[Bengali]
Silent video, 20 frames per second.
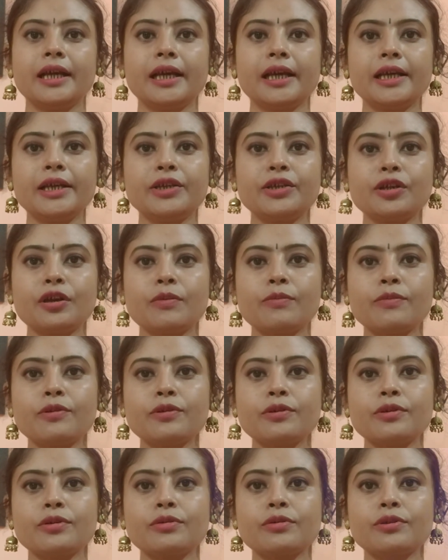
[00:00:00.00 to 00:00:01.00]
এই
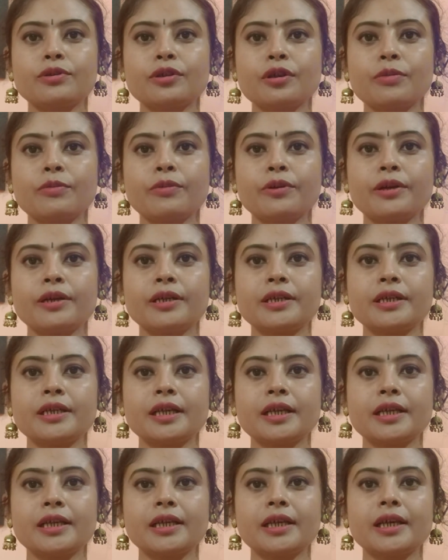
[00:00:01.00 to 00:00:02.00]
সমস্ত সময়ের
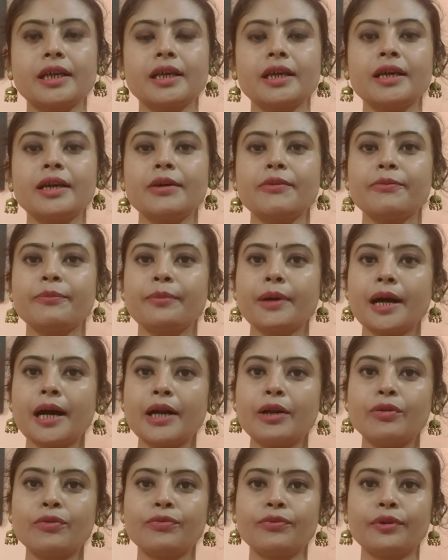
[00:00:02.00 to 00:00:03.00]
সাথে
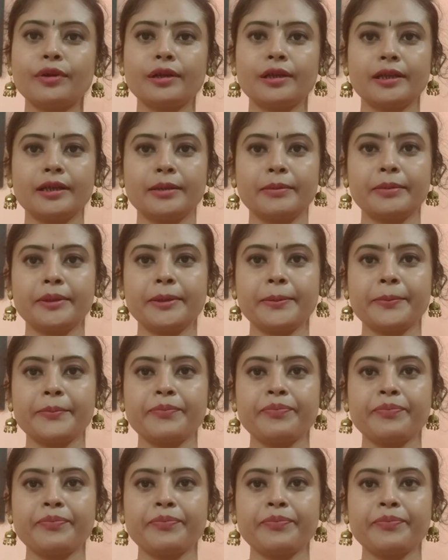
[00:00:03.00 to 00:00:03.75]
ভালো ফল দেবে